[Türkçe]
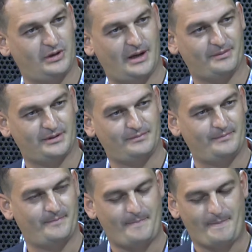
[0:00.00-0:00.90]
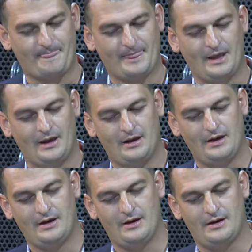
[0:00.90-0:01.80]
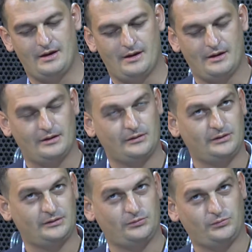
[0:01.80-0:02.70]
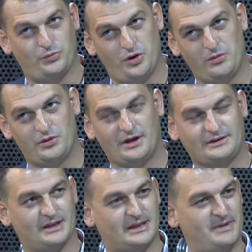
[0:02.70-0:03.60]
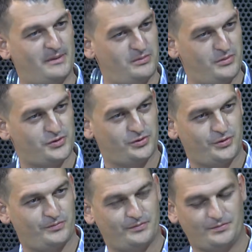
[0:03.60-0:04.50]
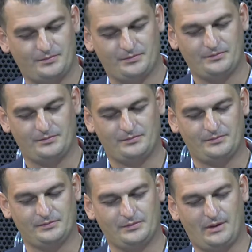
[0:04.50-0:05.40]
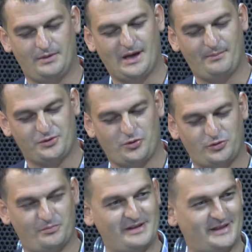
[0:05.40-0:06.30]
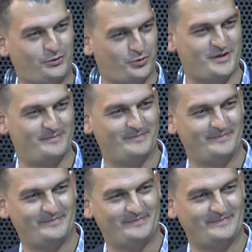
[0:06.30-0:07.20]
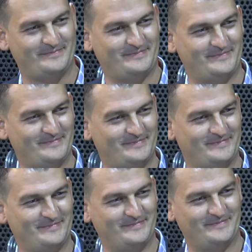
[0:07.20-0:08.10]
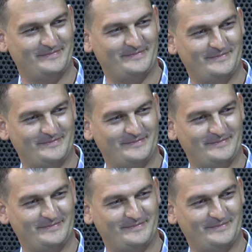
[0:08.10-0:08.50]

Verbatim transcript: yaptım. E, bölüm olaraktan kimya bölümü mezunuyum. Ama yapmış olduğum meslek turizm. Evet.